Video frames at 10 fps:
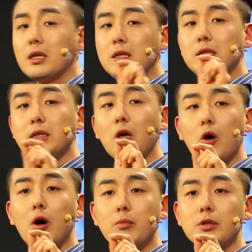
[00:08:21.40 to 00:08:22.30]
그
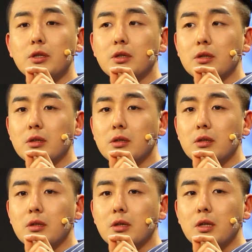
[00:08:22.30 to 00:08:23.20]
경험을
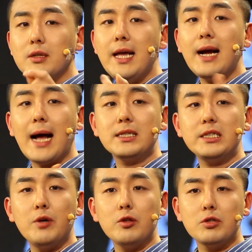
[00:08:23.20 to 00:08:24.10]
내
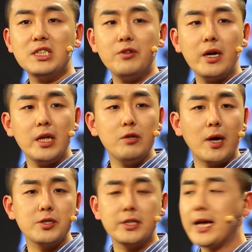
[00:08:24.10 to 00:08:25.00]
가치관으로 치환하는
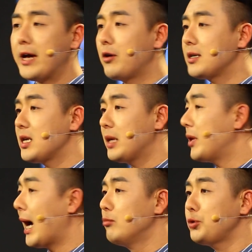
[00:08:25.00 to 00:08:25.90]
과정에서 에러가
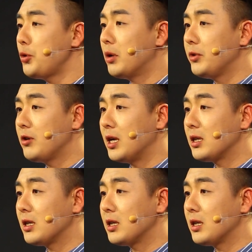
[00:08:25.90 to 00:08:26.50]
생기면 아무 소용 없는 거